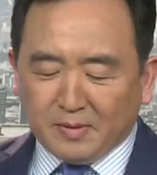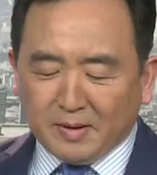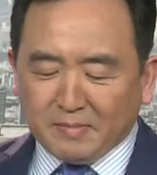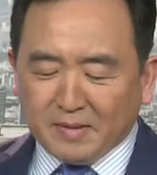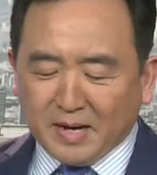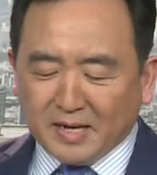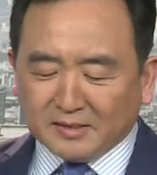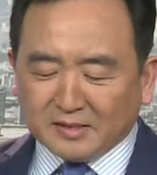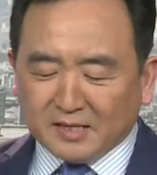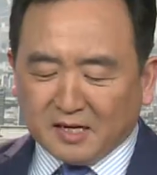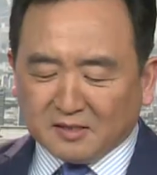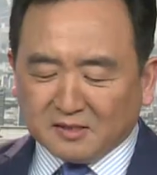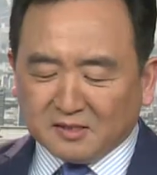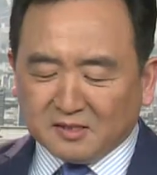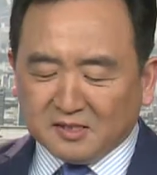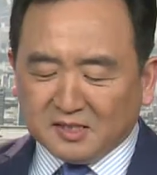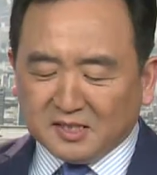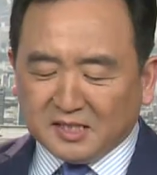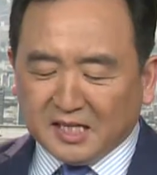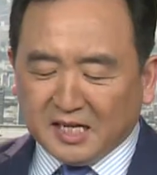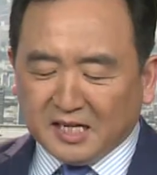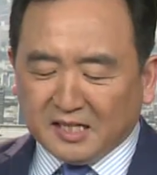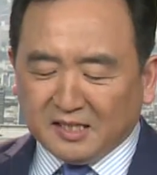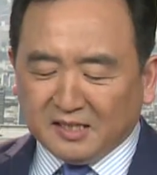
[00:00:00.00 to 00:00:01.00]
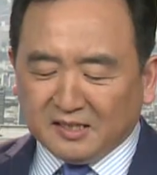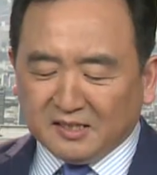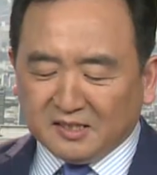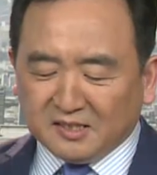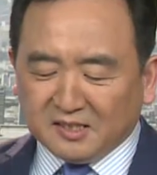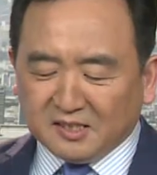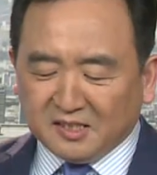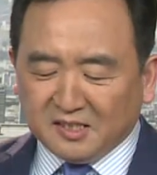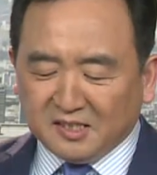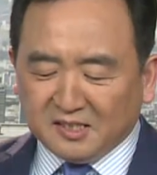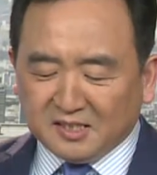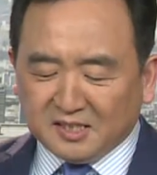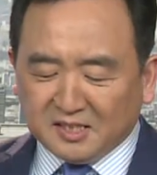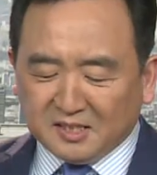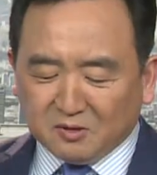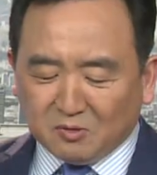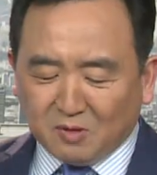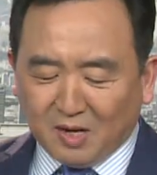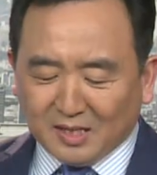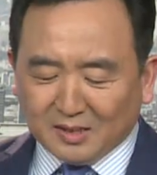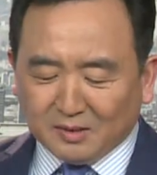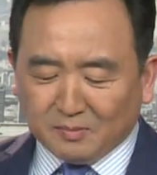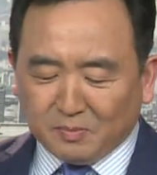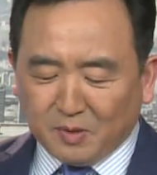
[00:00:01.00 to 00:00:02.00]
巴马当时建立的这一计
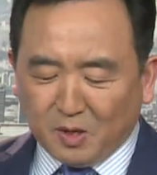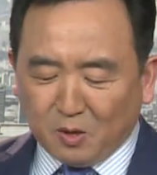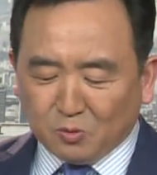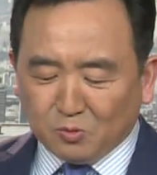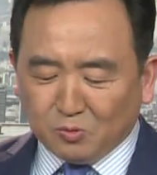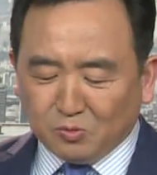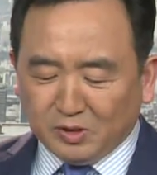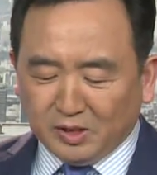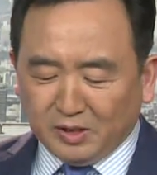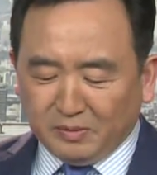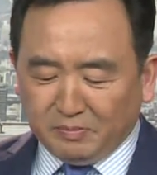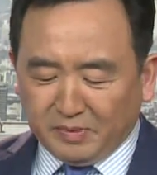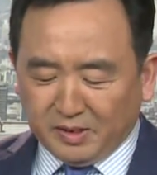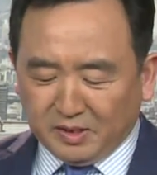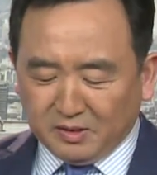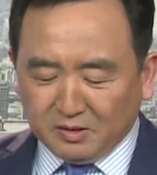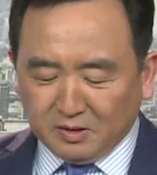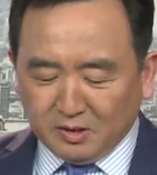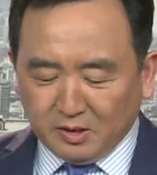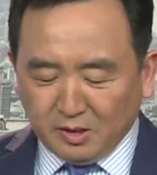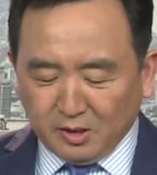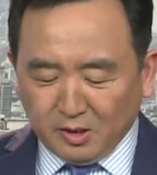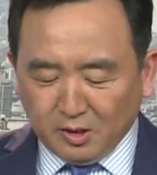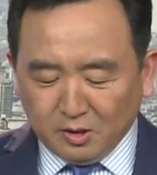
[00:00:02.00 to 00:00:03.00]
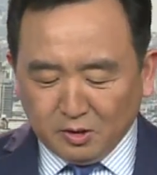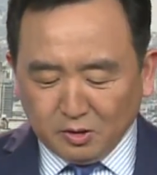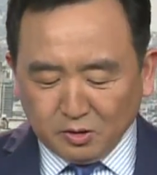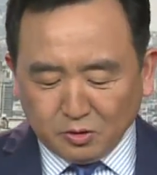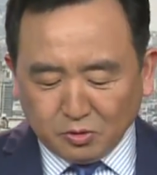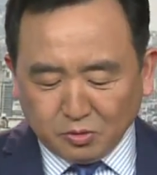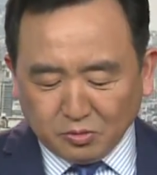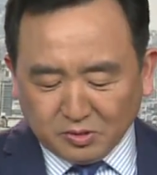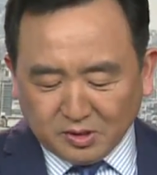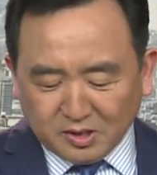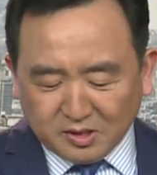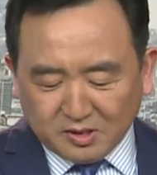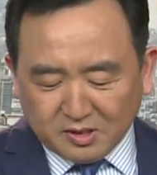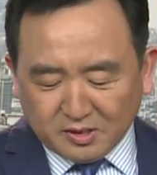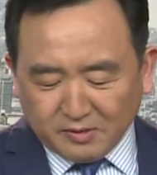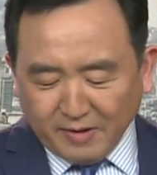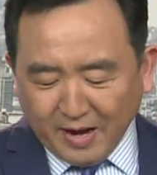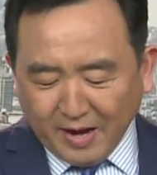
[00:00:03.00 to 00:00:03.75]
划的保护移民。除此之